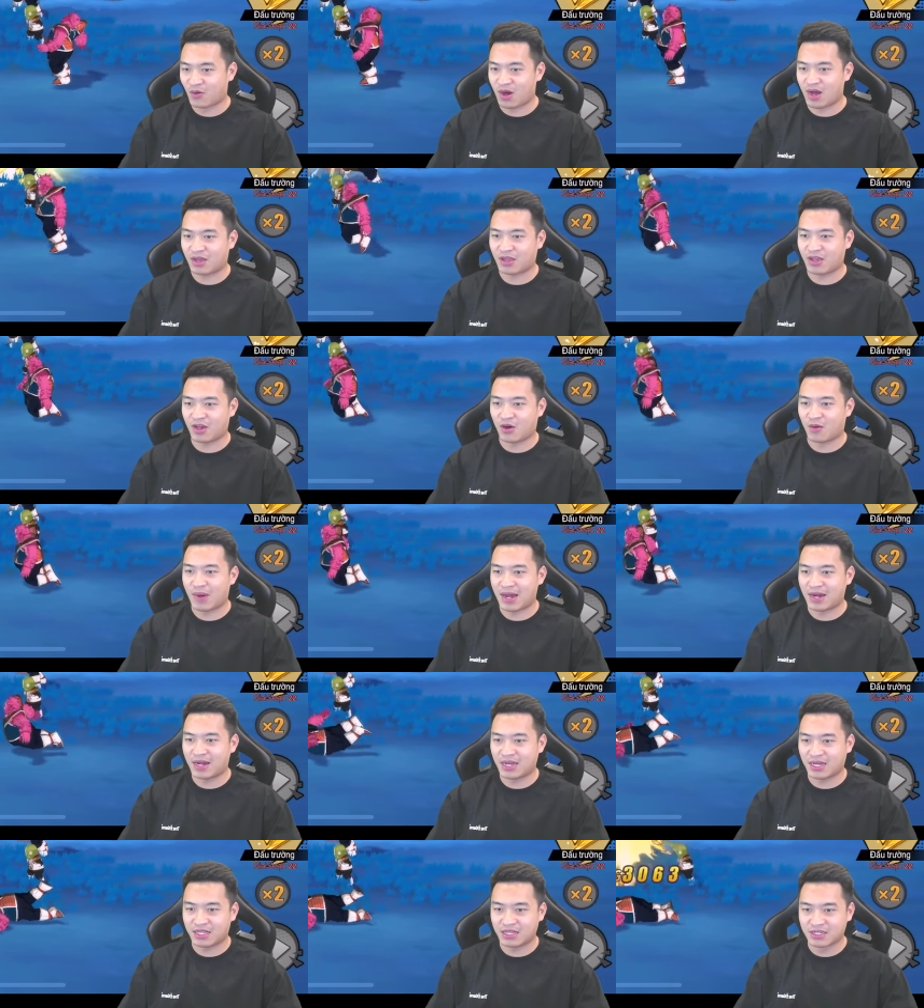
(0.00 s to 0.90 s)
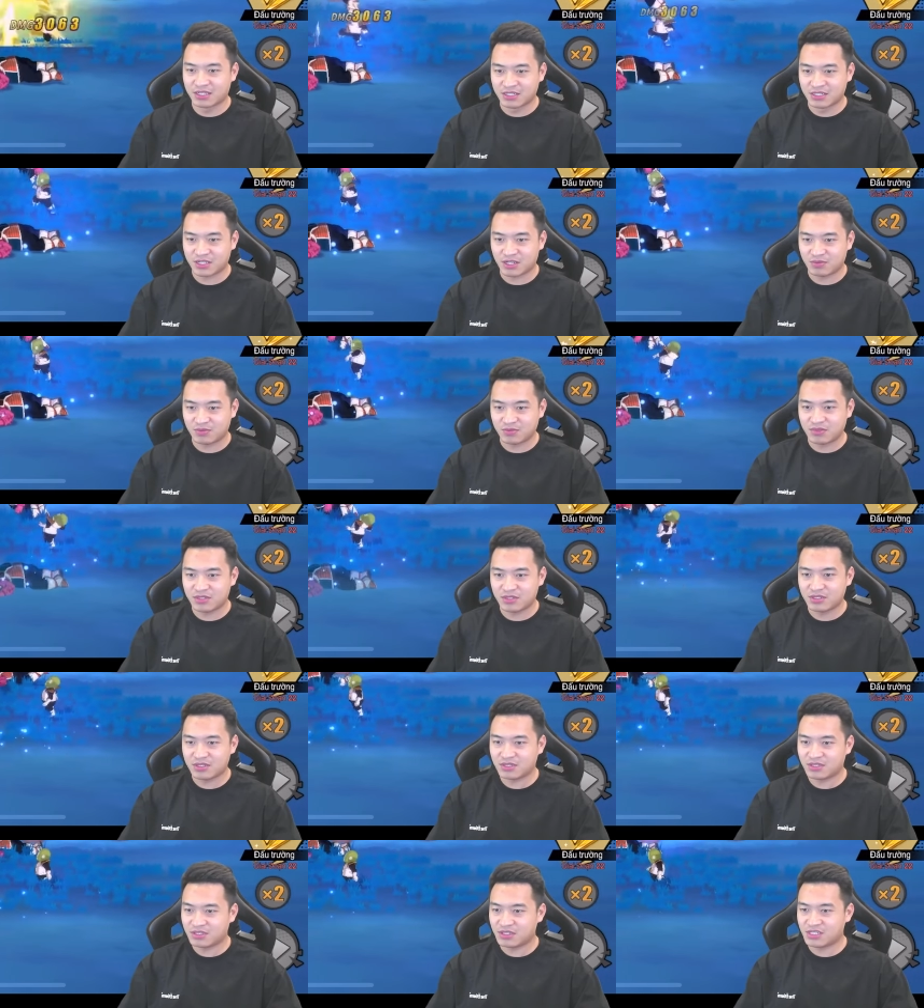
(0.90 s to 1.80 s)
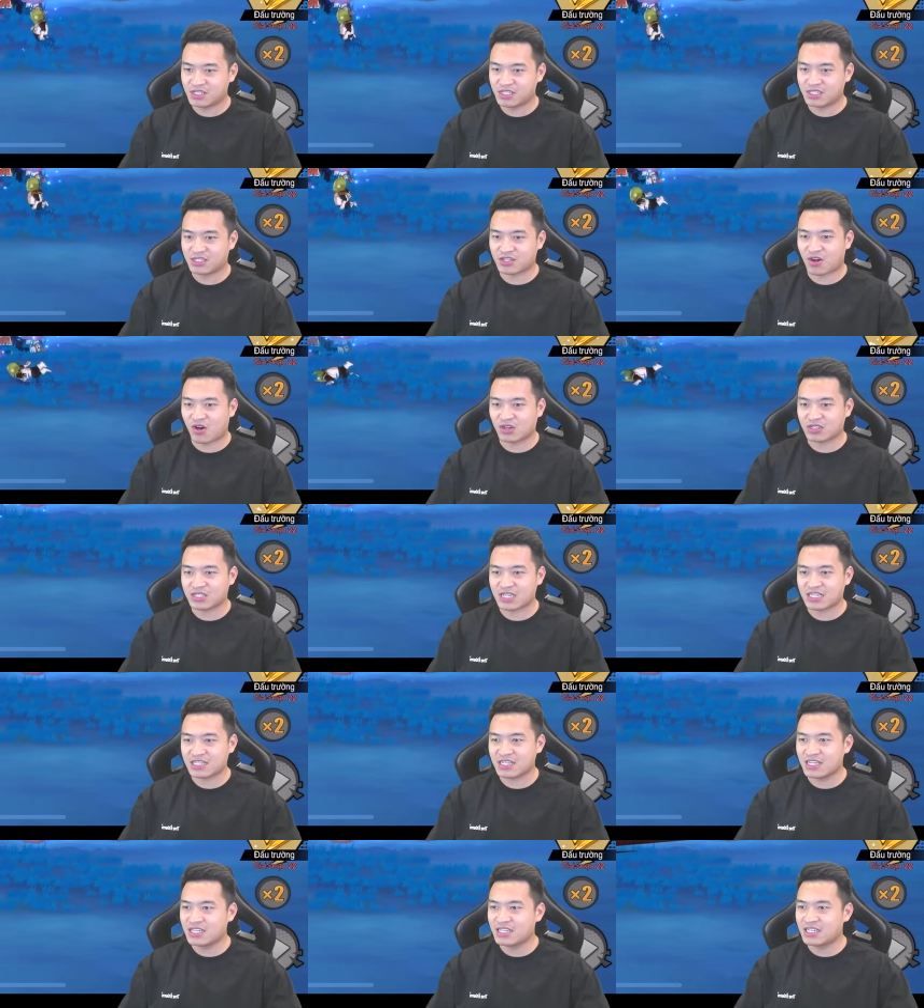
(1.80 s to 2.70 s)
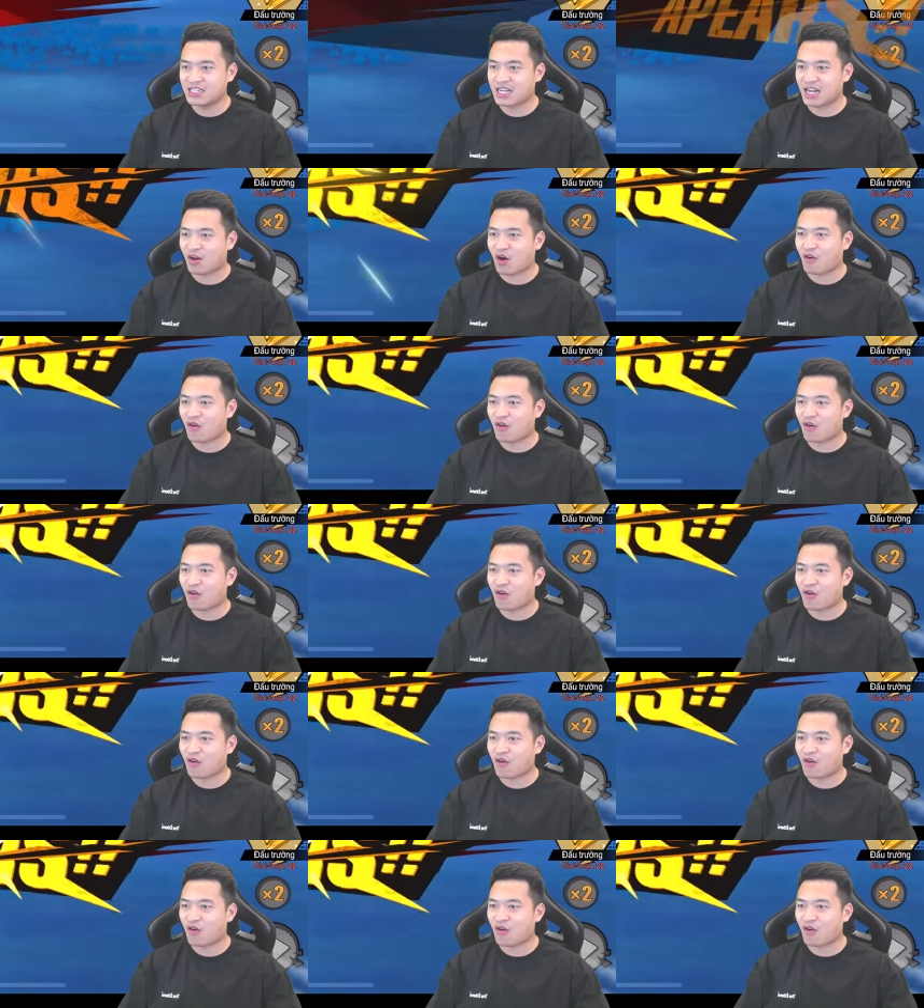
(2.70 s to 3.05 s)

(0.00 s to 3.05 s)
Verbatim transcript: họa kiểu 3D các thứ thôi. Trò ra gì này nọ